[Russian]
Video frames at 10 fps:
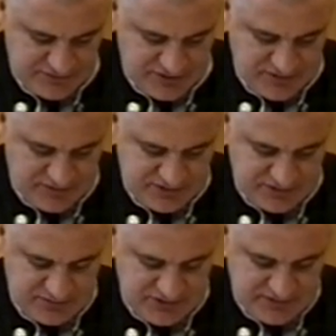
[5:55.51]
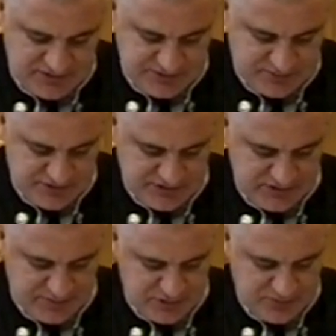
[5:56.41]
Затем они заминировали спортзал
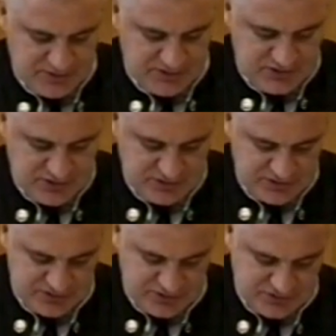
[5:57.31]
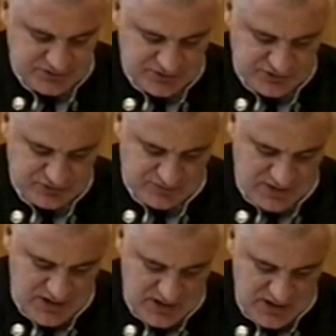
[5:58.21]
и предупредили, что если начнется штурм,
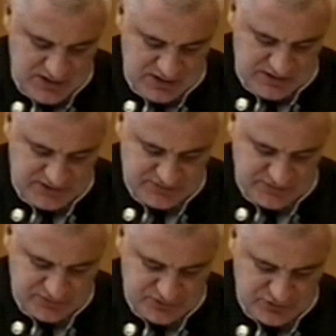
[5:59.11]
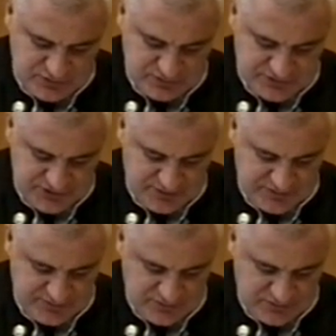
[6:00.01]
они взорвут школу. Среди
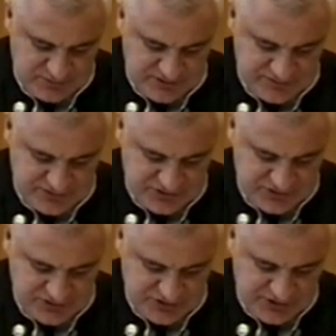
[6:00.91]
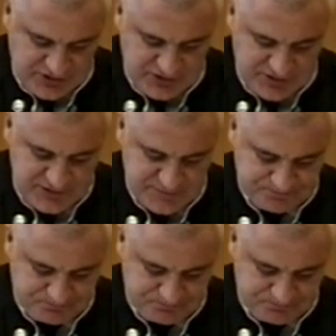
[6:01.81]
боевиков были две женщины шахидки